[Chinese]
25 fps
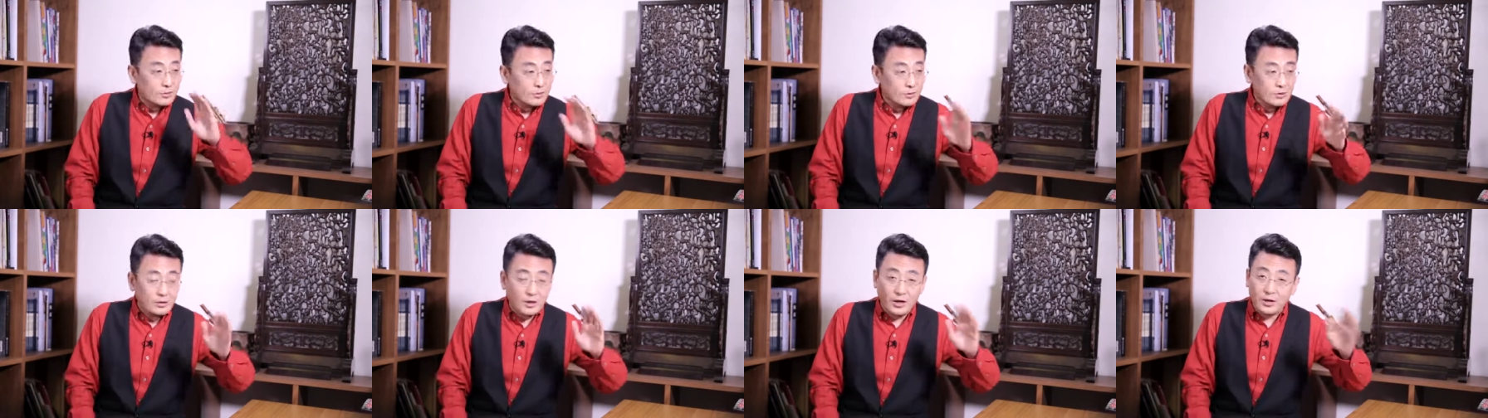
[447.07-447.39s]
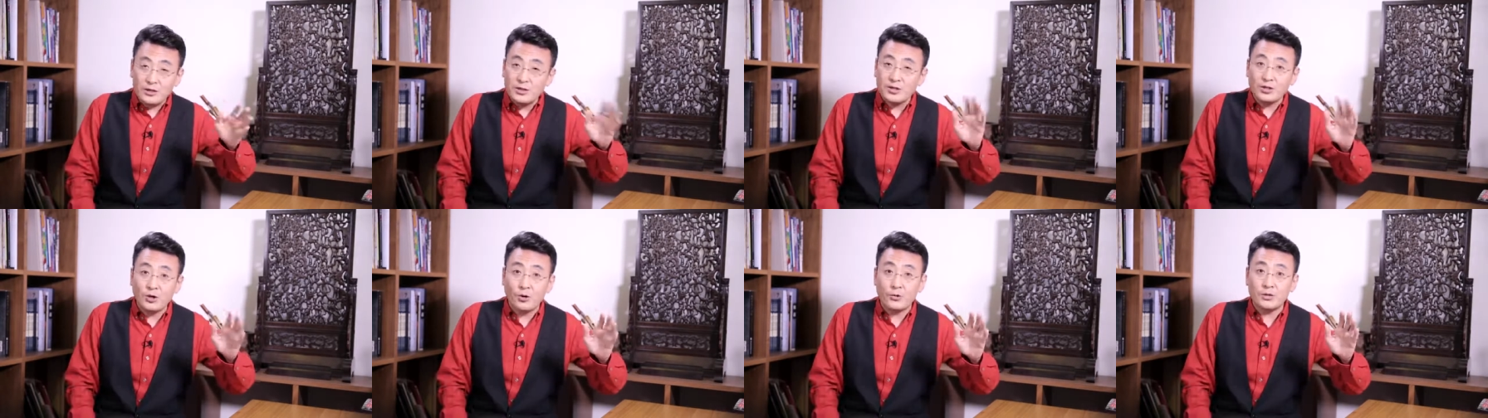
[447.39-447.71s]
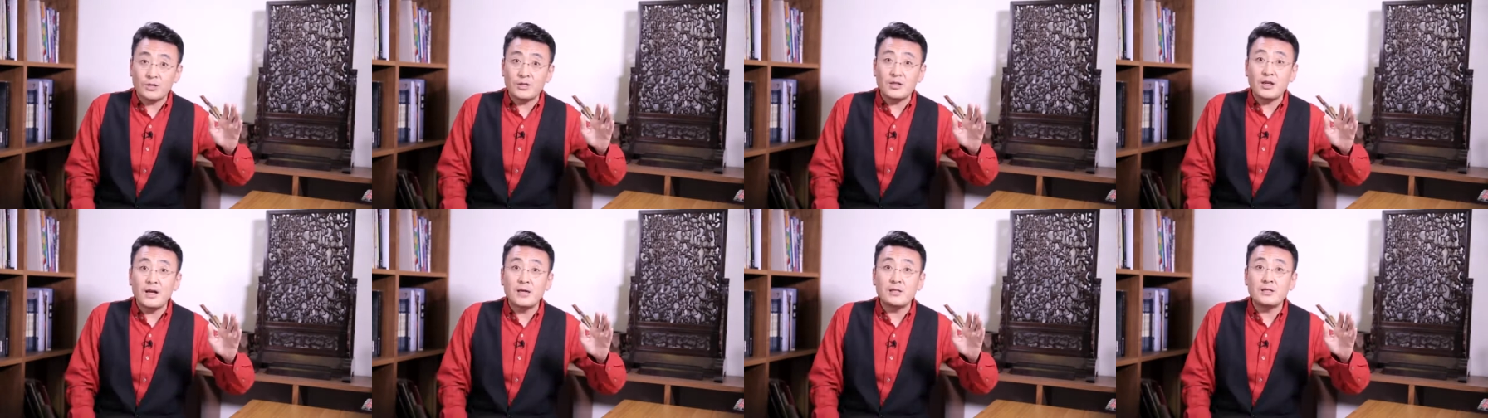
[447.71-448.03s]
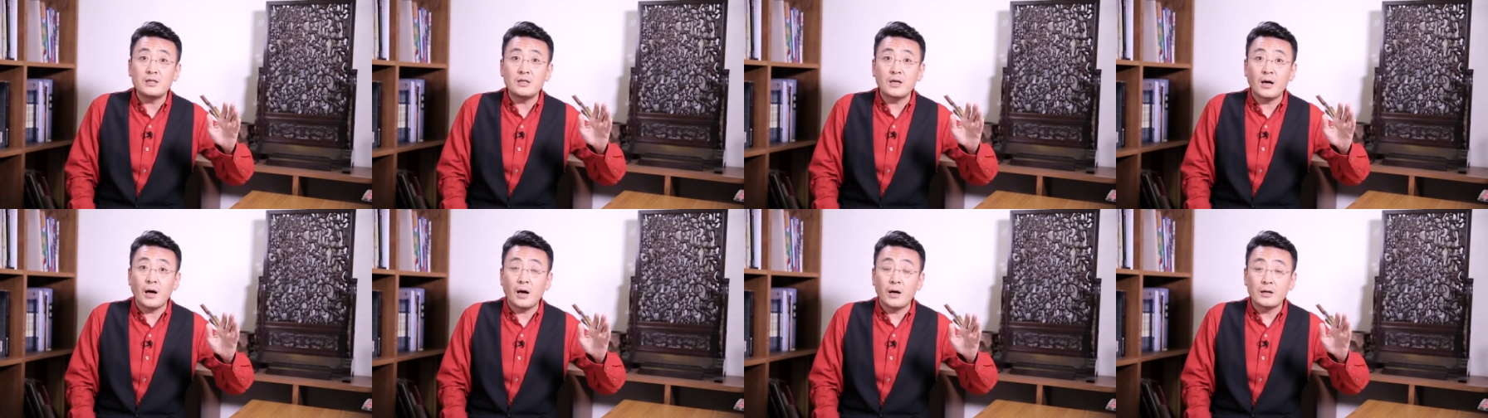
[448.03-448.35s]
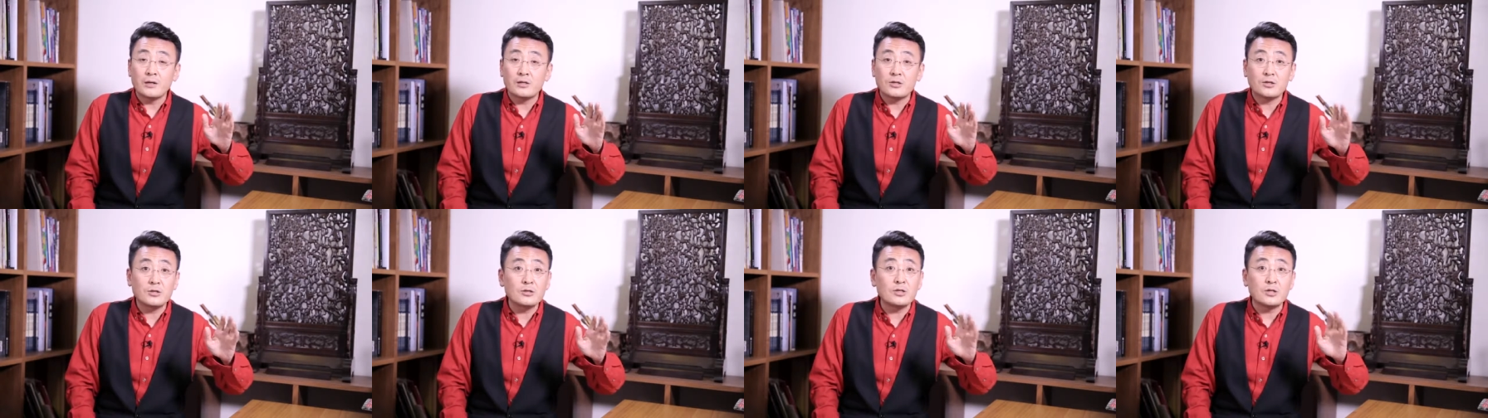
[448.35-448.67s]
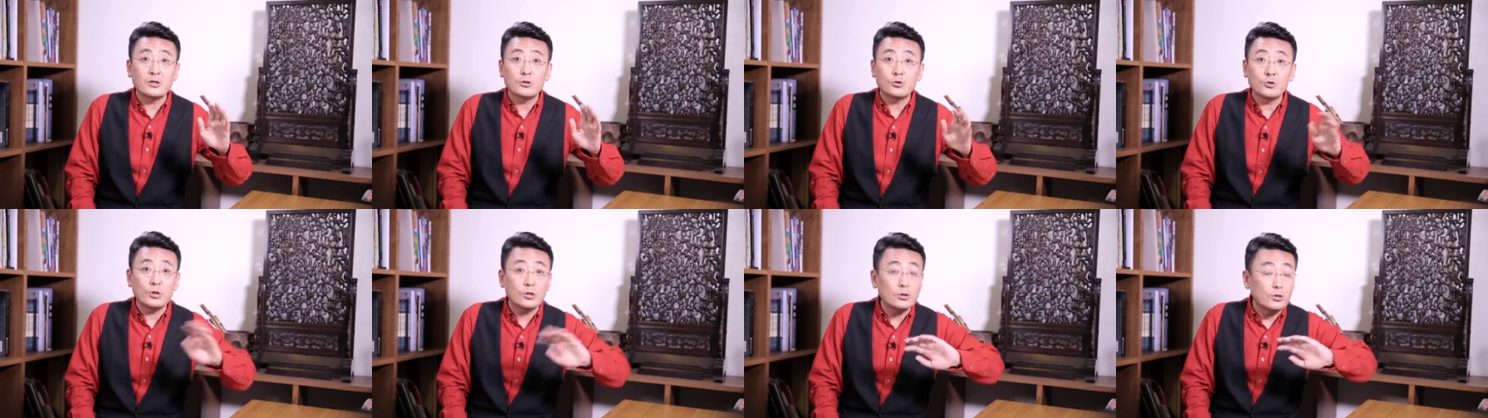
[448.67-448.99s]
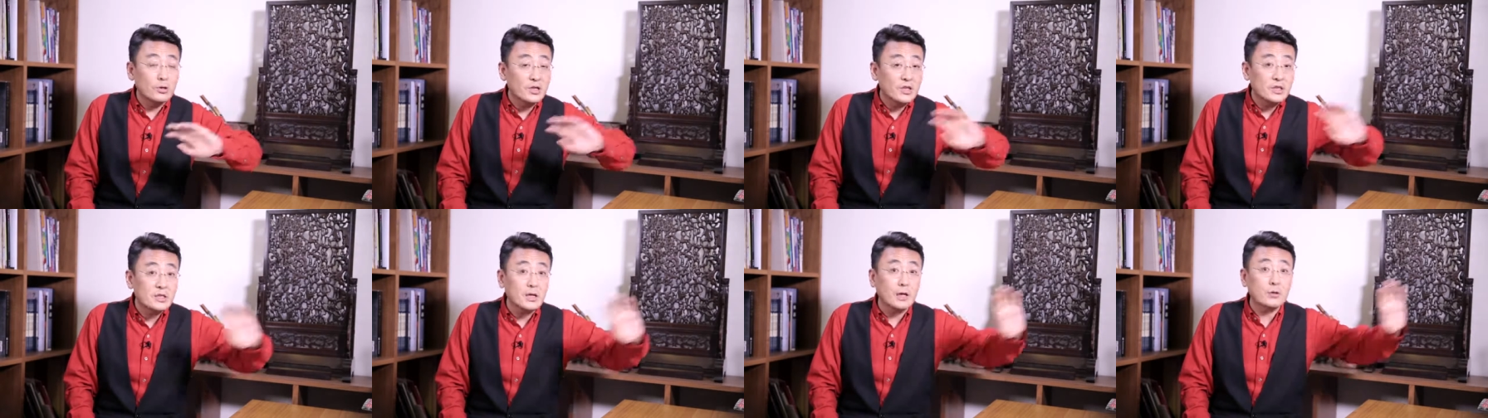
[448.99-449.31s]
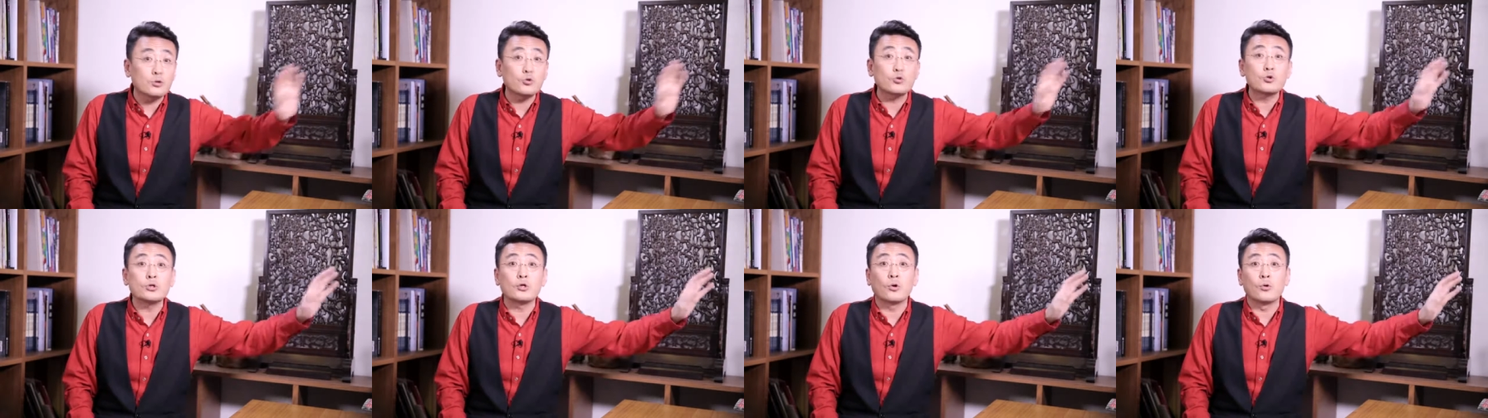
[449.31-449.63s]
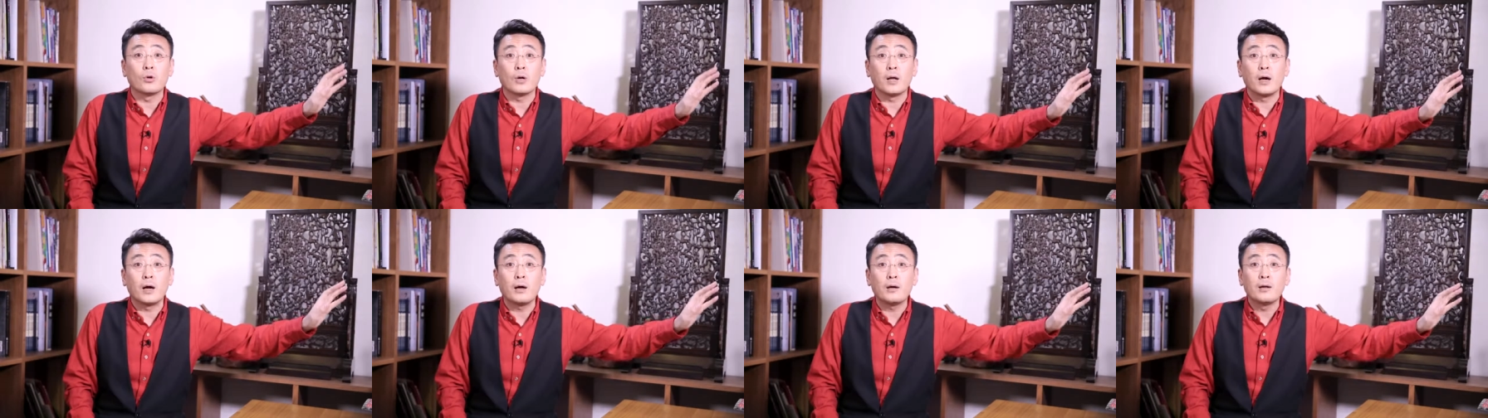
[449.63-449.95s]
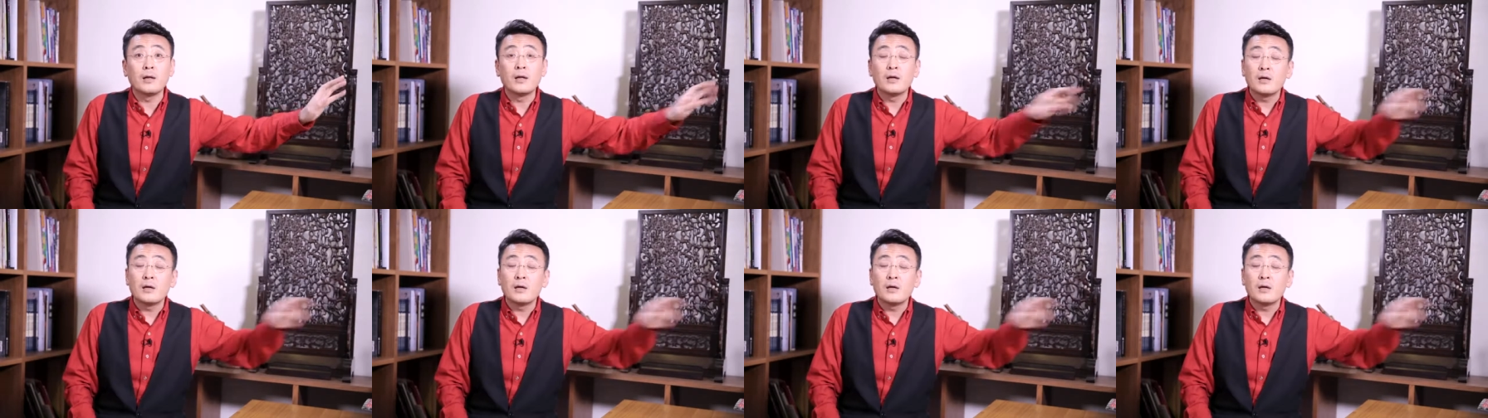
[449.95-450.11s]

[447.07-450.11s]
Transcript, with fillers: 很小的年纪啊，十几岁就离家出走了，